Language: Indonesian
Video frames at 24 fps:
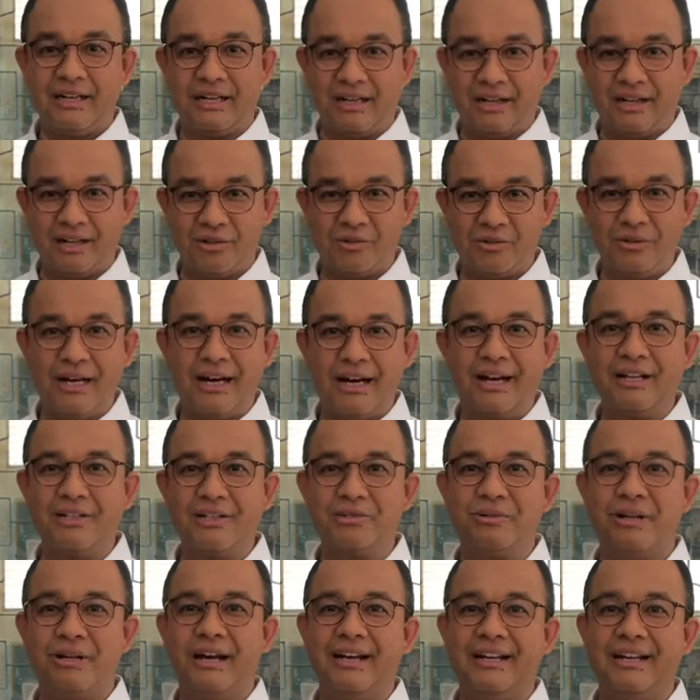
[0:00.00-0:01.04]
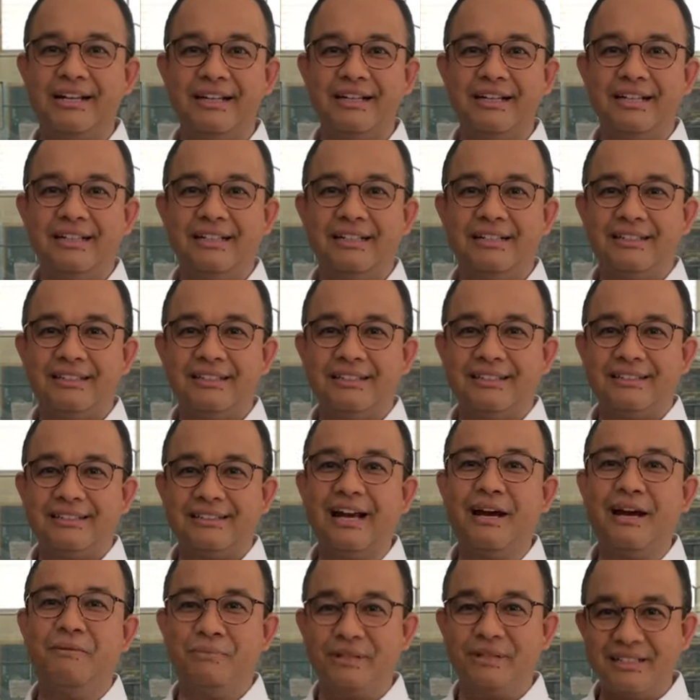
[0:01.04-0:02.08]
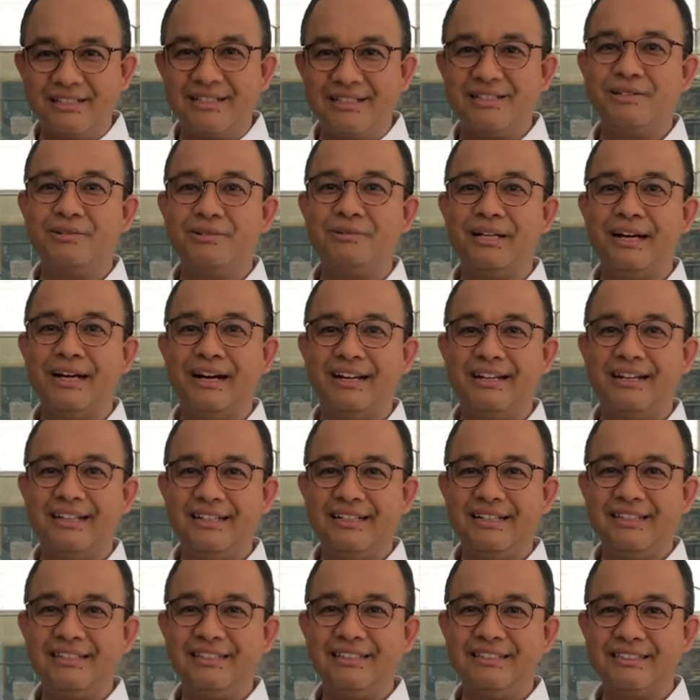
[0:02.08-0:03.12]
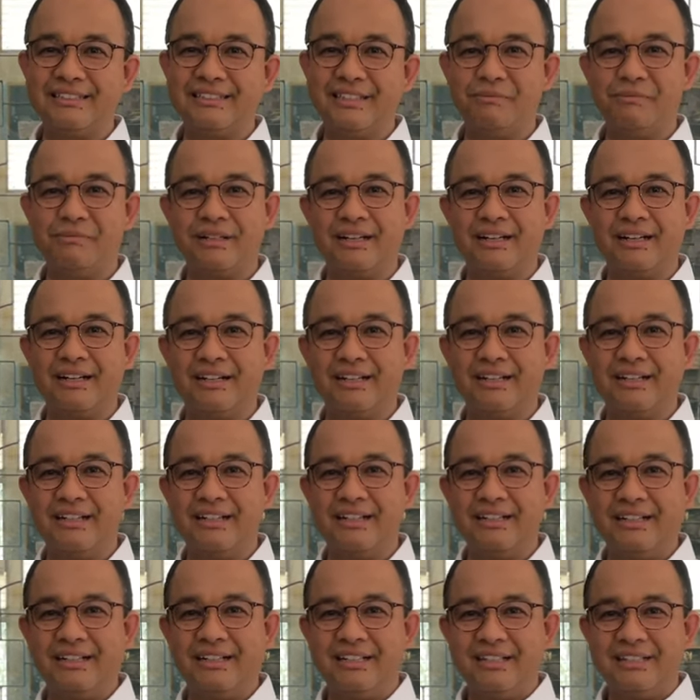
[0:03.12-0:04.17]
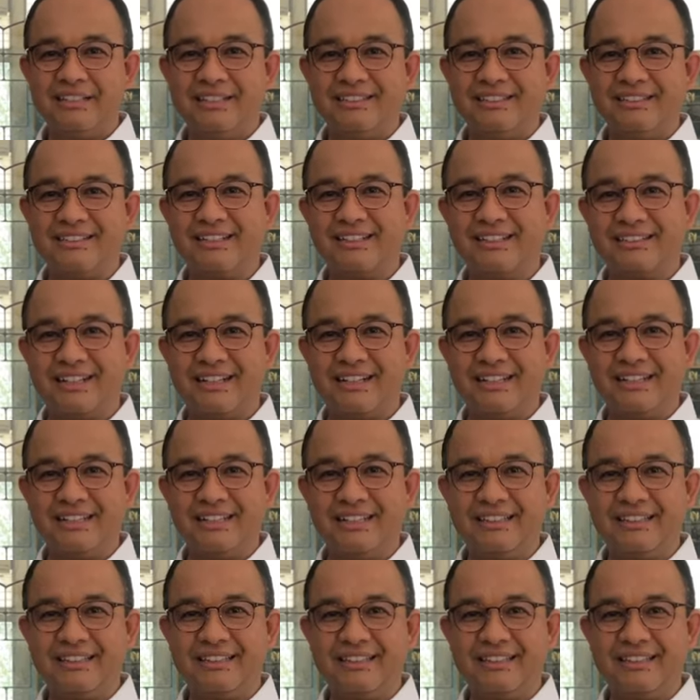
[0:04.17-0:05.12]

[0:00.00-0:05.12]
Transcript: kalau undangannya sudah ada saya ambil saja undangannya tapi karena sekretariat